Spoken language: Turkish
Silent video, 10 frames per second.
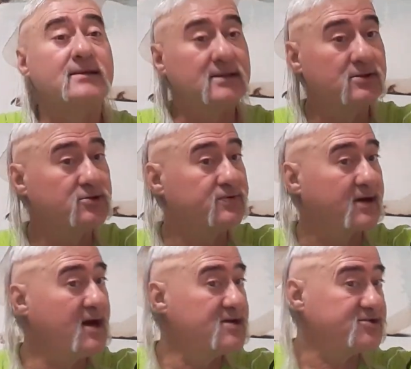Indus ve
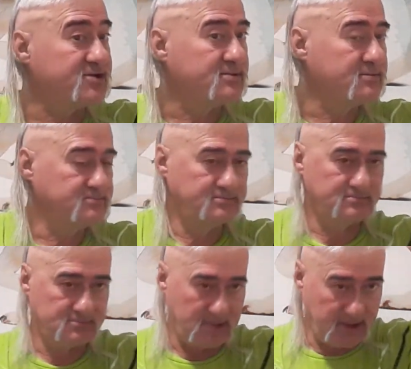Ganj.
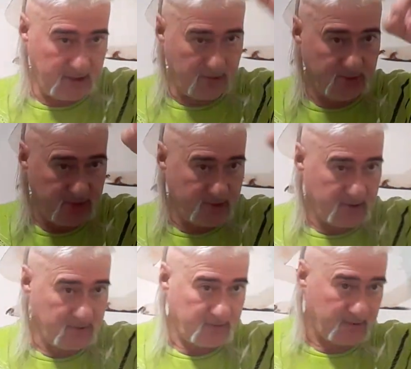
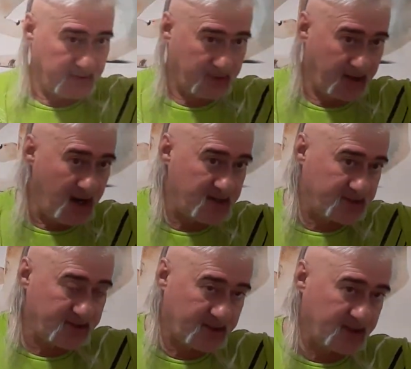Indus,
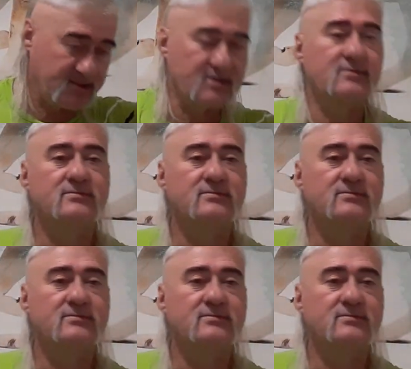Ganj arkadaşlar.